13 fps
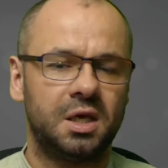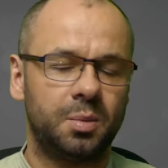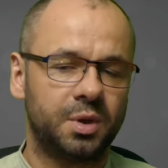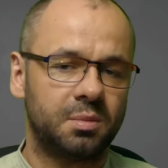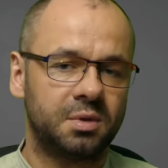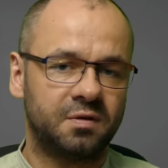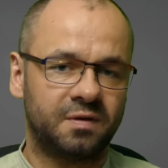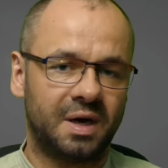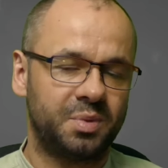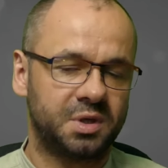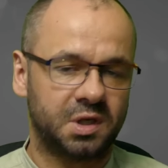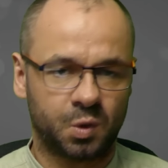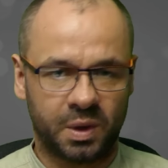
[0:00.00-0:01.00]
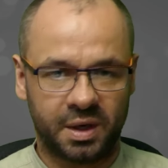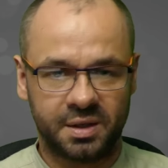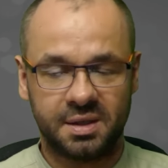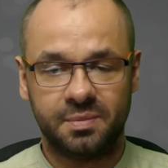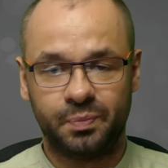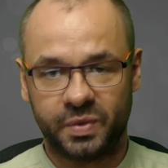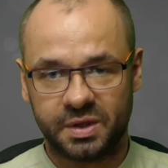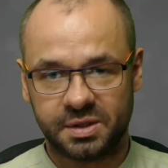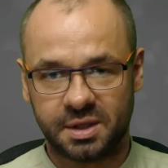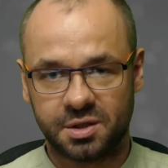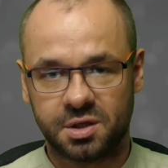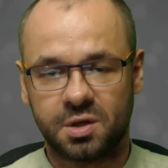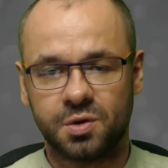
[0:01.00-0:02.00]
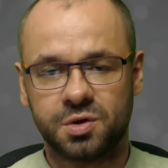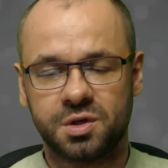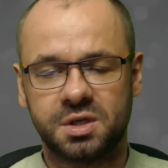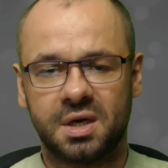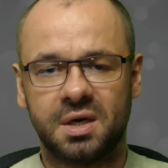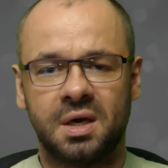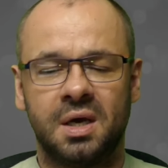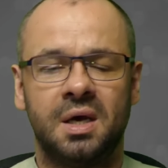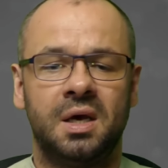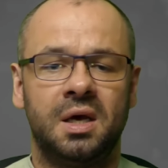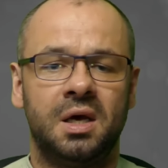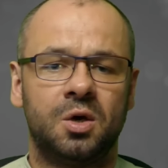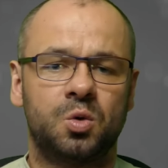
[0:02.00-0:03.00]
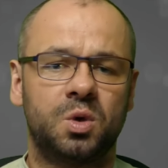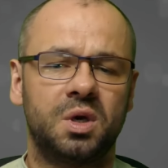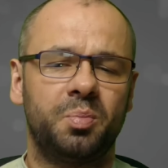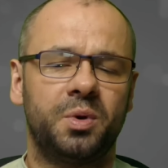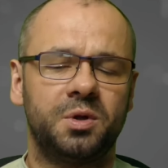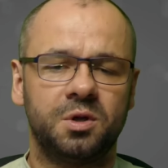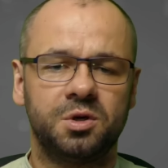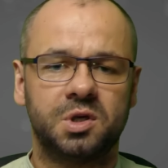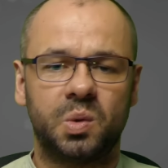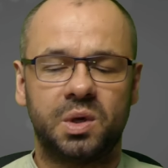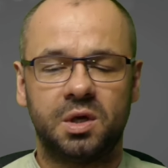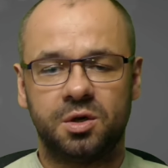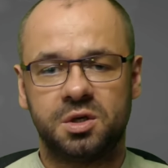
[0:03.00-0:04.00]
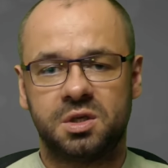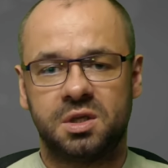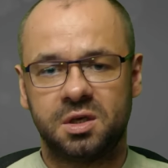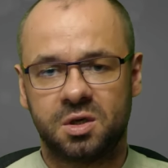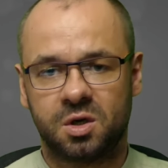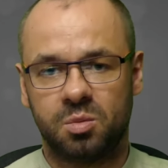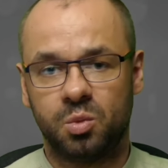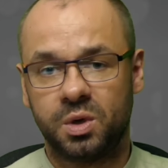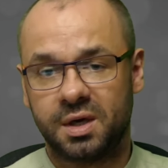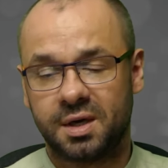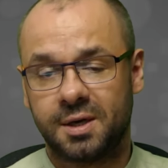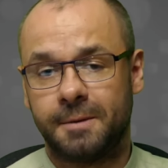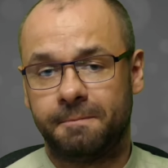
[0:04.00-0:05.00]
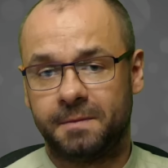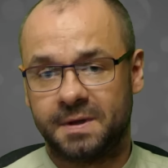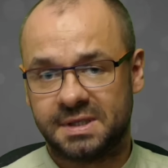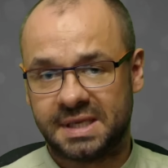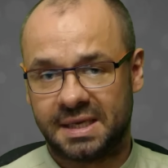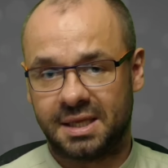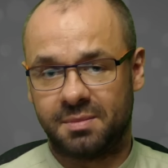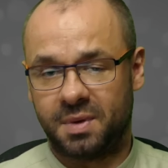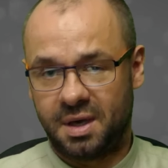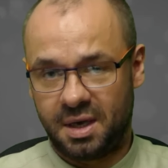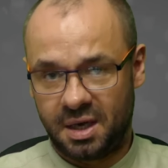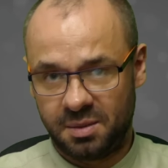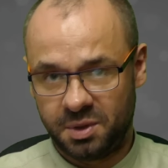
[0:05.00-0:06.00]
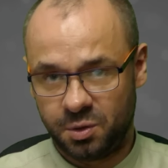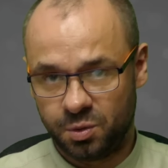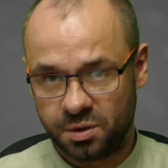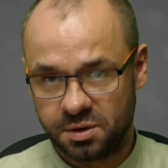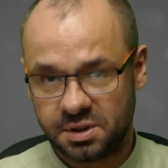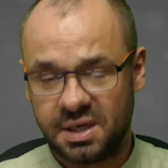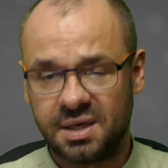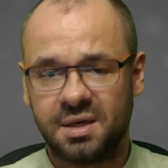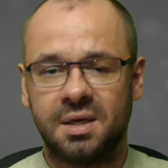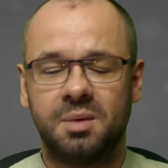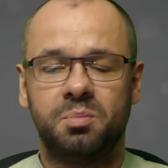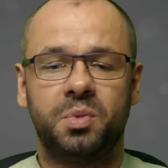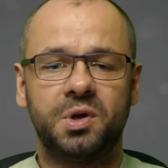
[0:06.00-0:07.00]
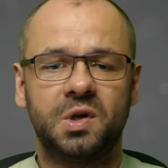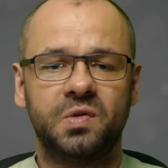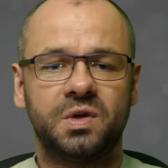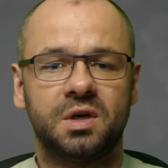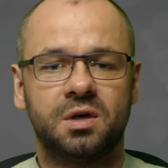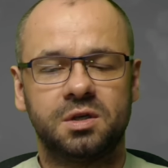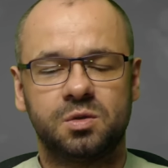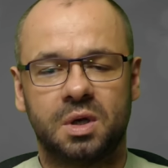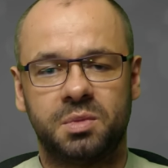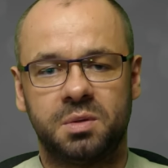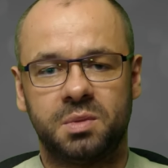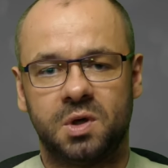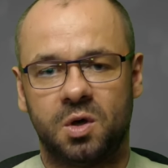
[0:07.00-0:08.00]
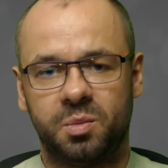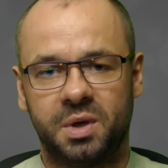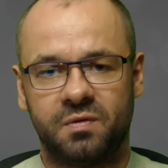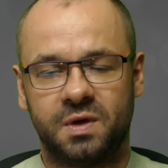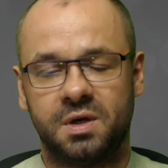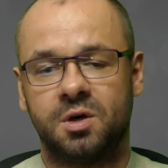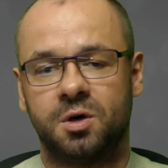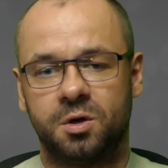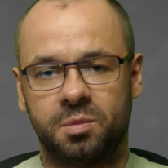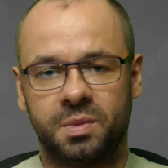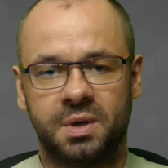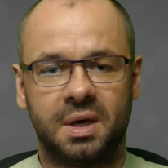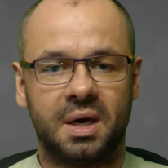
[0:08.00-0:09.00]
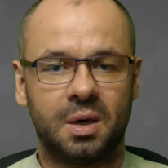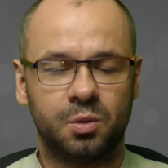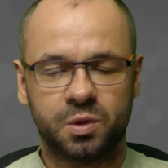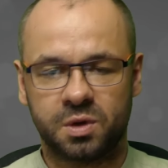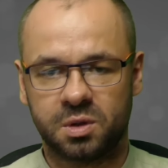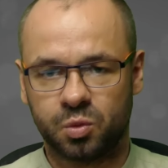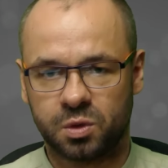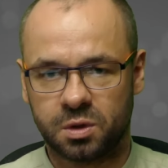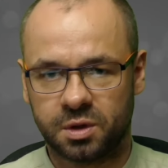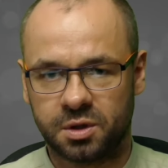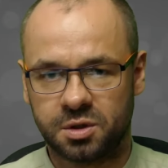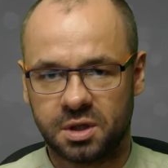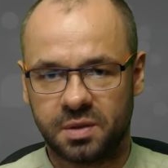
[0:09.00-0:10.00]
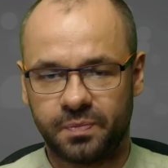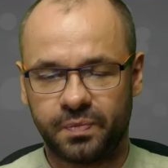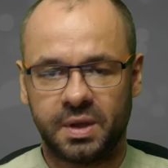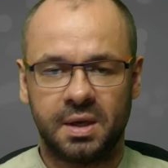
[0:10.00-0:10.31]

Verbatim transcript: i podam dwa przykłady z naszego życia, które podnoszą ilość tych komórek, zatem eliminując je, ponownie osłabimy objawy choroby autoimmunologicznej.